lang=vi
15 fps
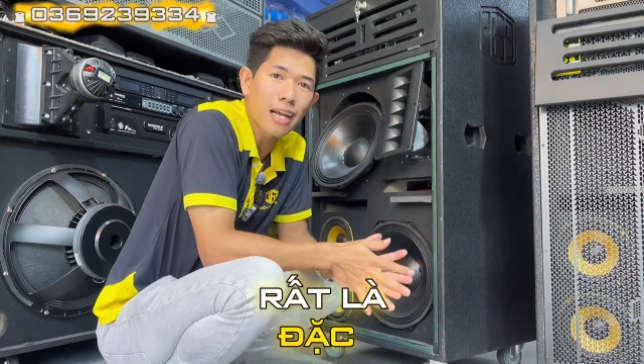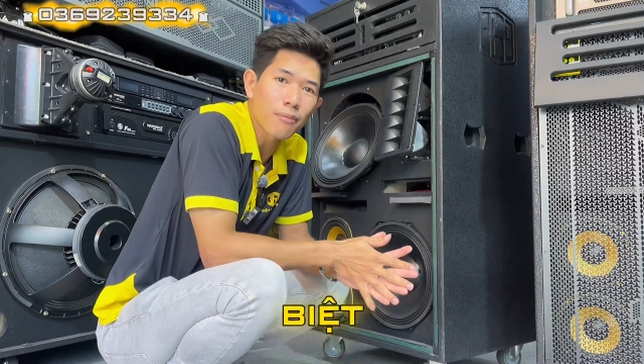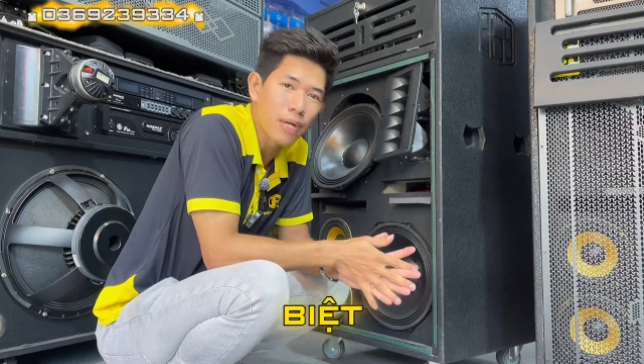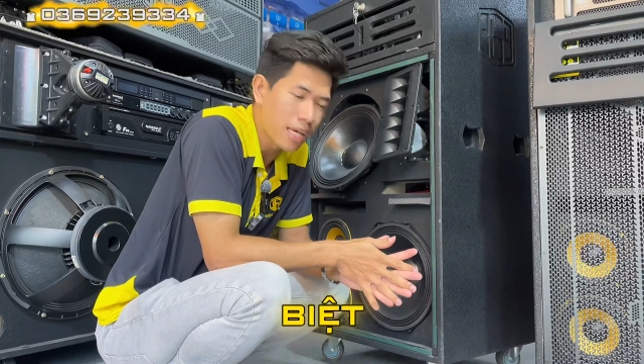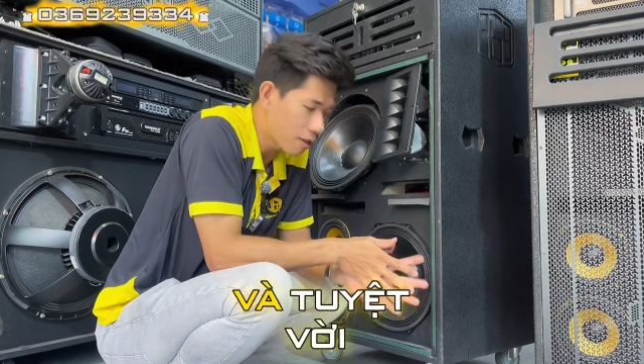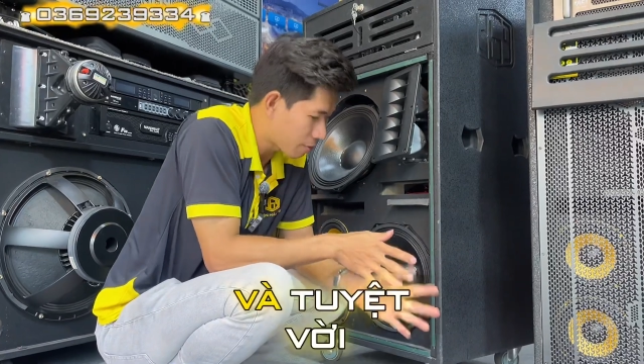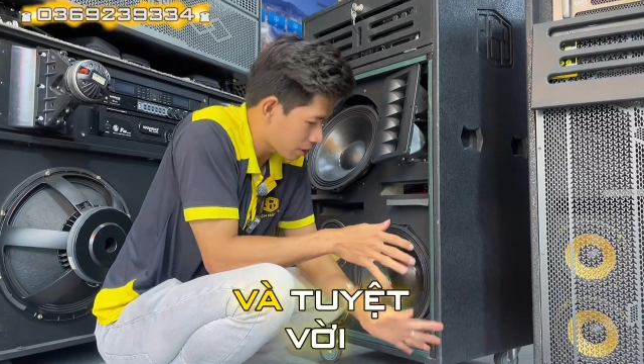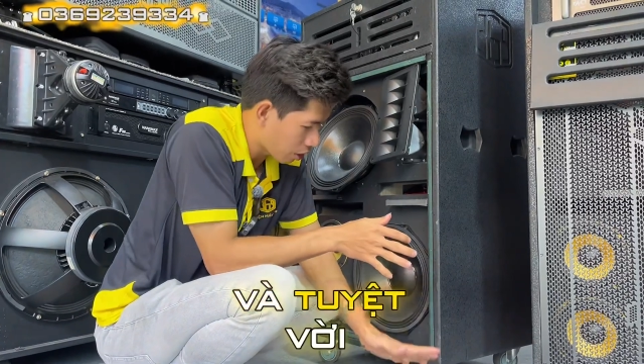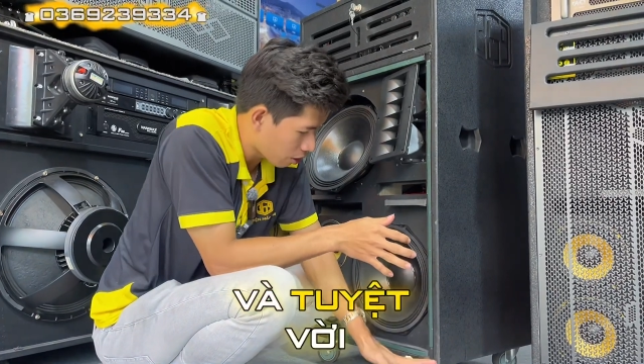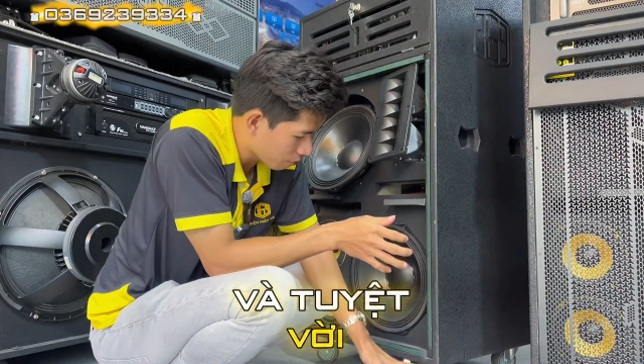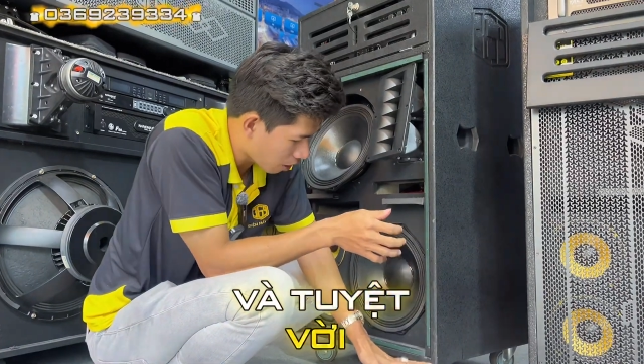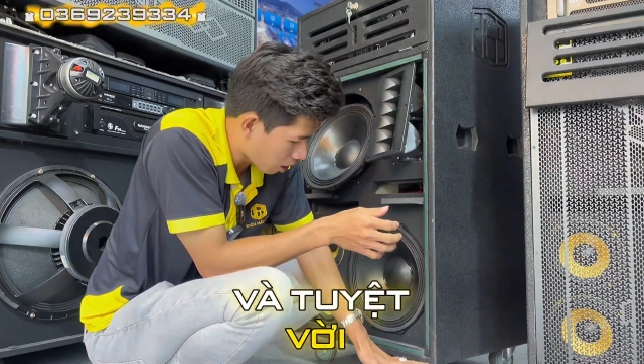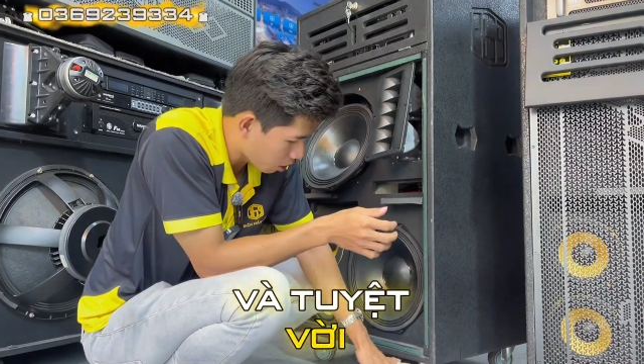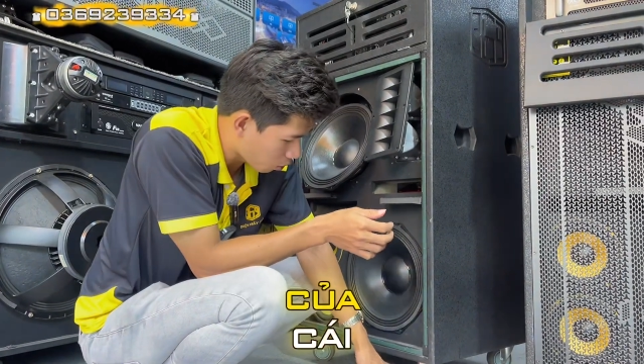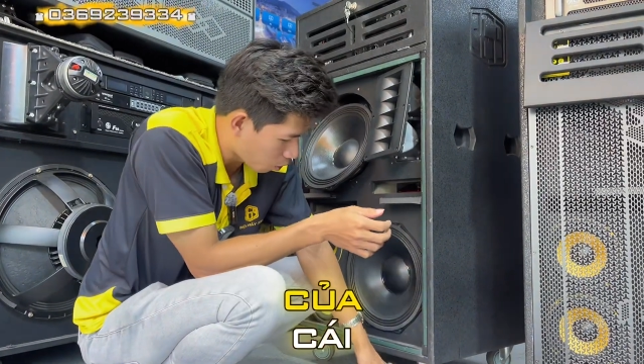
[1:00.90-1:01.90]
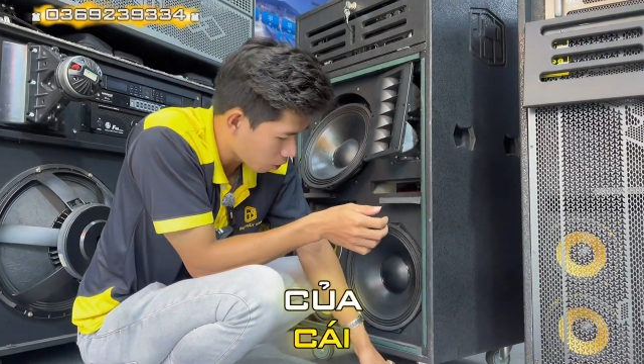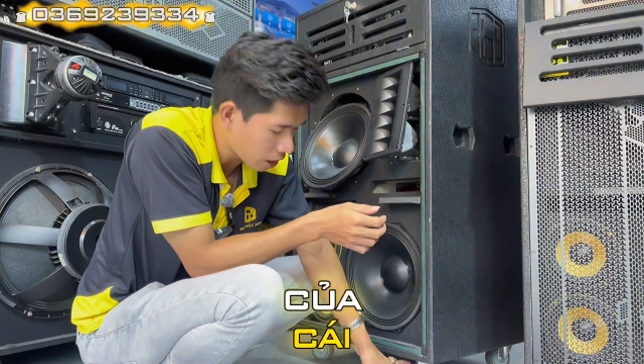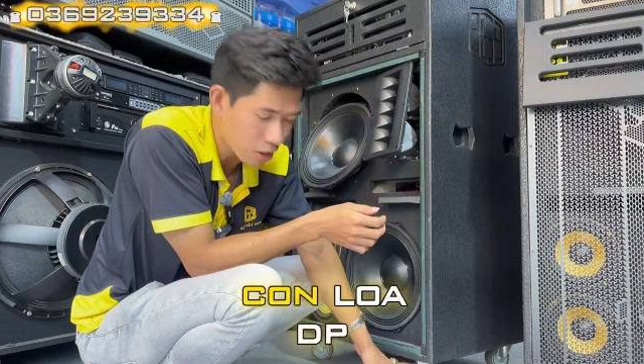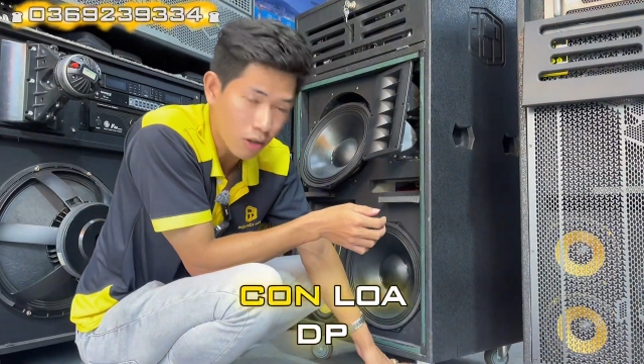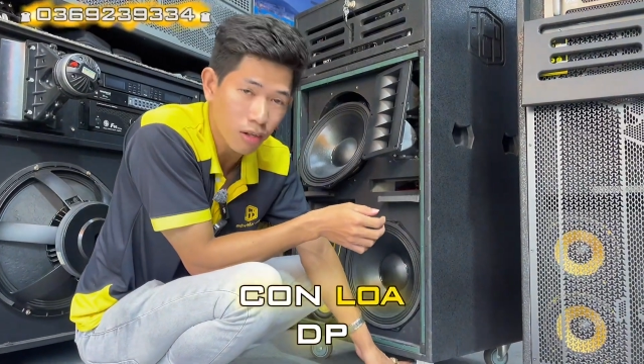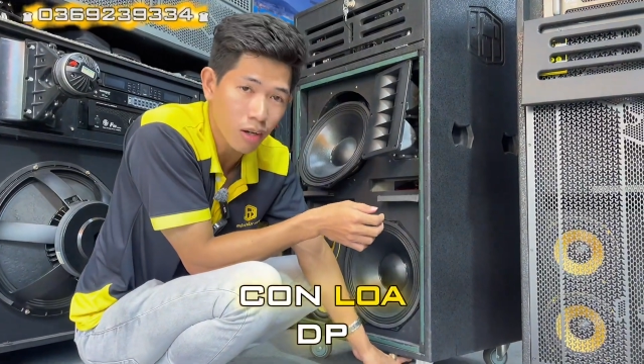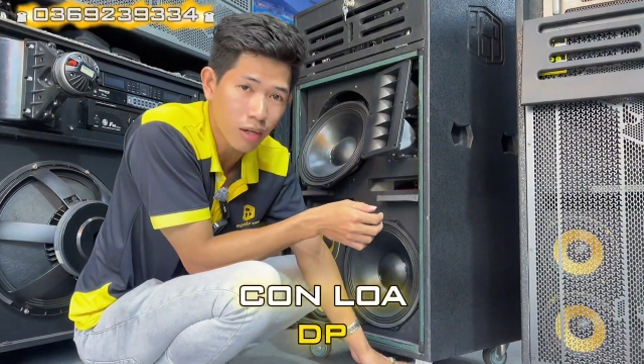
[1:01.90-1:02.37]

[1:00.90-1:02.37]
đặc biệt và tuyệt vời của cái con